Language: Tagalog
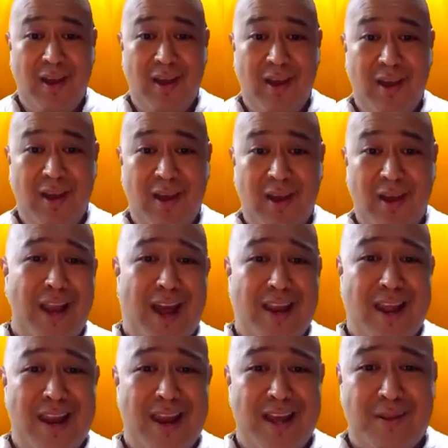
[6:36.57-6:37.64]
Eh, hindi ko
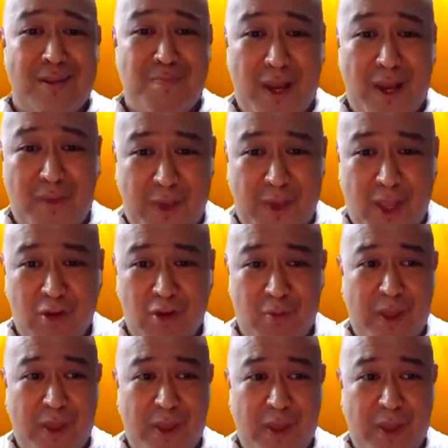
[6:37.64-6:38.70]
kilala lahat ng
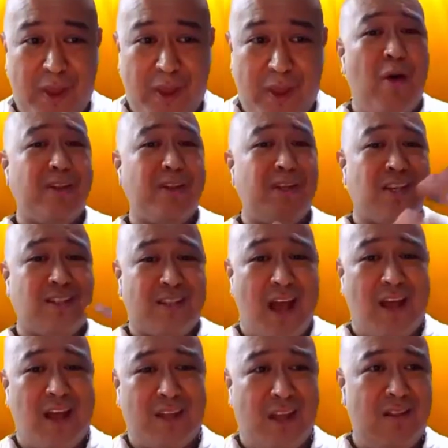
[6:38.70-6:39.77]
Pilipino, pero bawat isa
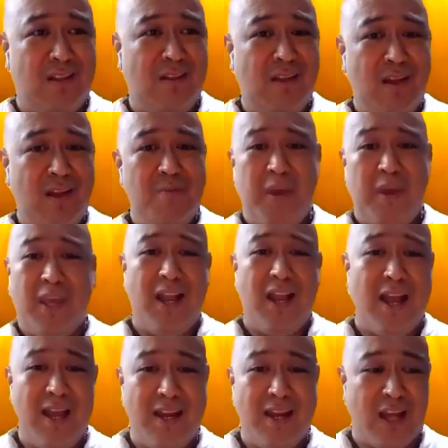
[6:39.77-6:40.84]
sa atin, may
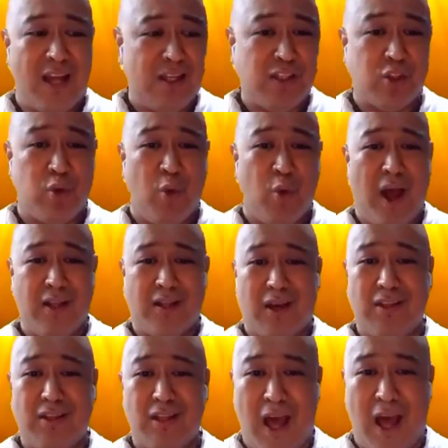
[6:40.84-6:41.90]
kilala na at least
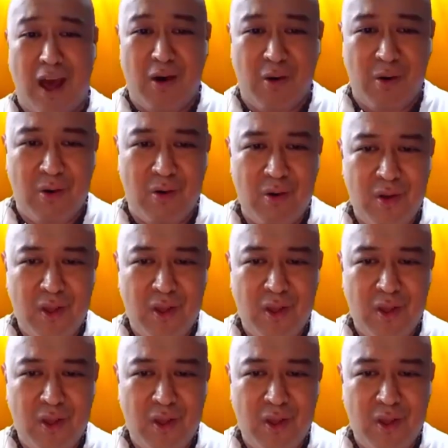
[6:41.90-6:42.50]
200 na tao.